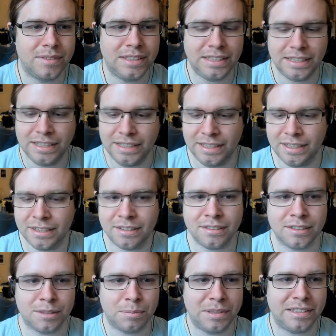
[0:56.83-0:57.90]
Nee,
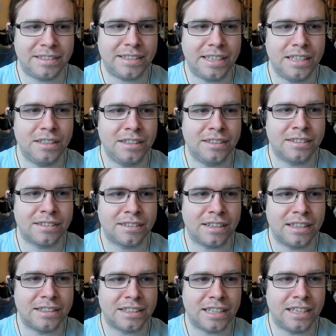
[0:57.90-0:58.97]
speziell ist es
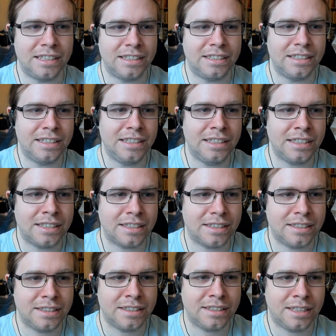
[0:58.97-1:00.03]
anscheinend nicht,
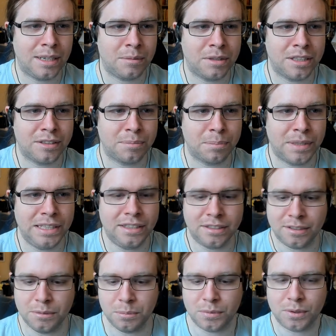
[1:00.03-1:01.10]
äh, aber das P
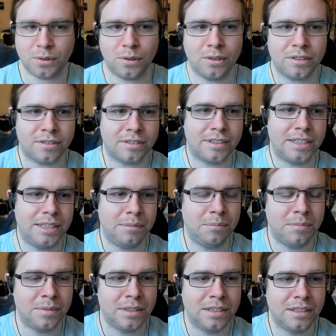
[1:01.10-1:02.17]
stimmt
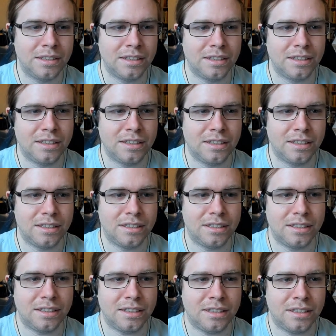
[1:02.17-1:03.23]
trotzdem.
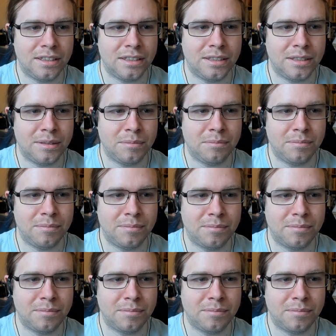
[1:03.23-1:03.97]
Ähm,